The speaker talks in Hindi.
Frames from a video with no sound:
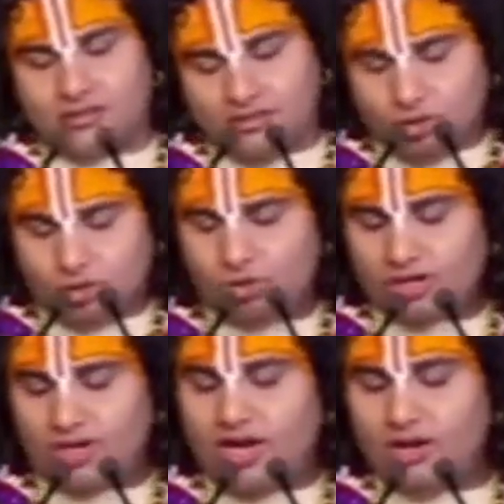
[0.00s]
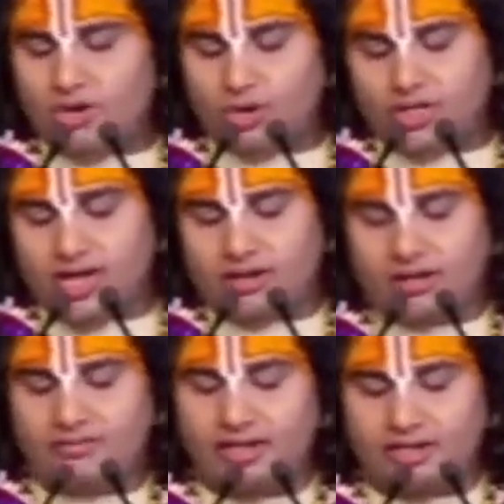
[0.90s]
कुत्तों को खिलाओ रोटी
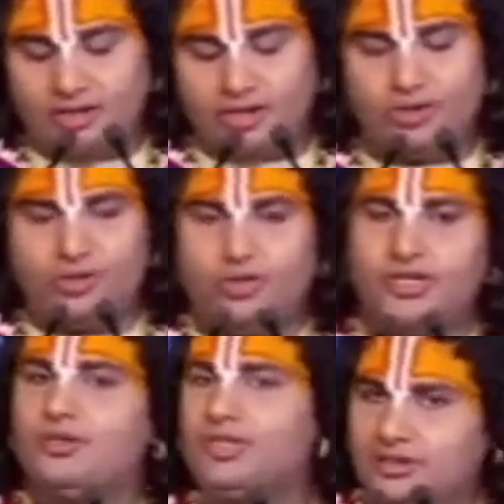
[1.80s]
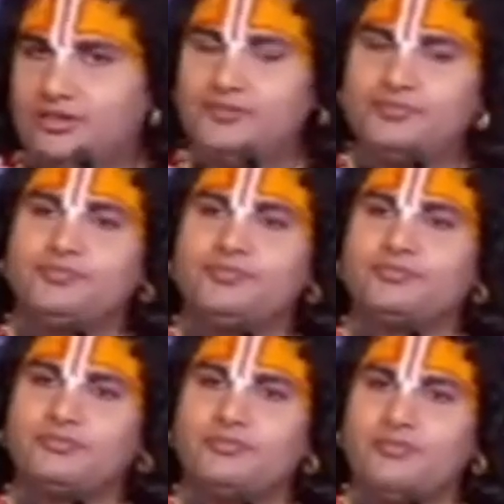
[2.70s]
आखिरी वाली रोटी कुत्तों की होती है
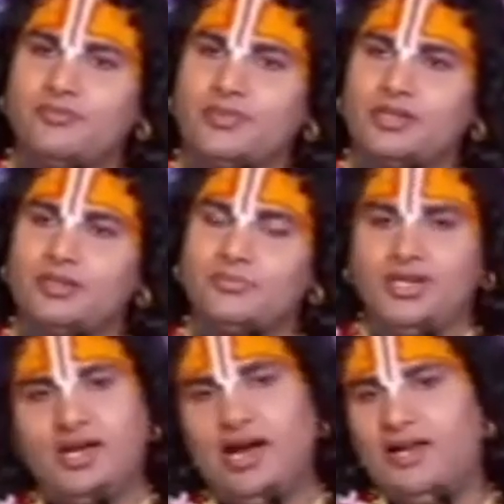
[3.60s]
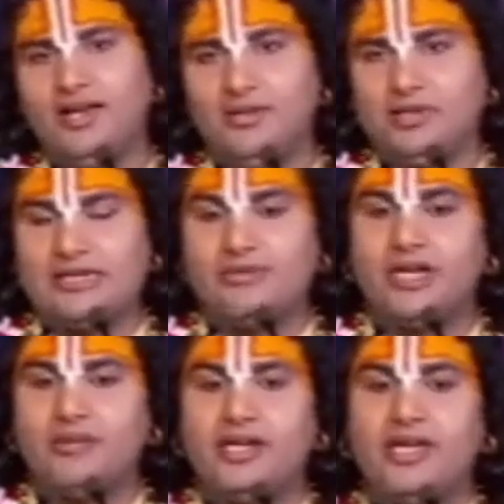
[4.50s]
पर गाय घर में जब
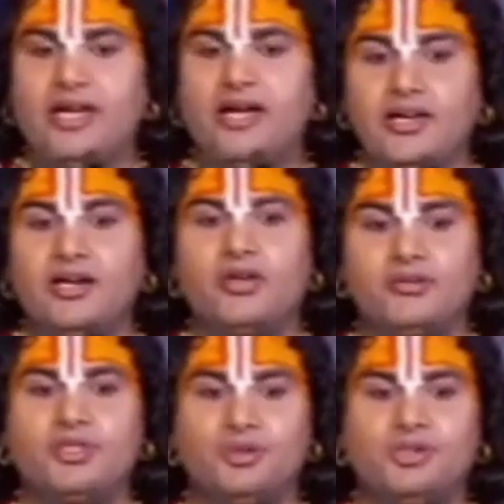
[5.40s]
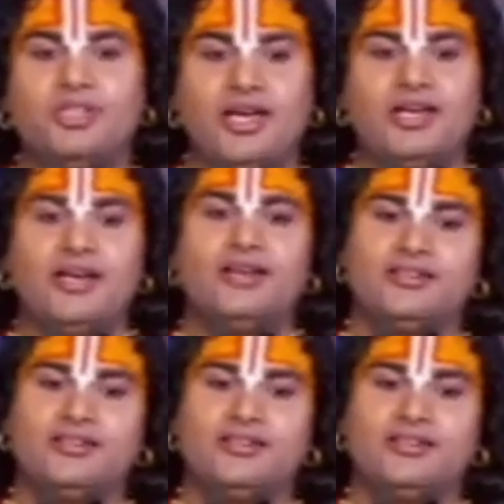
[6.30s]
घर में नया ग्रह प्रवेश होता है ना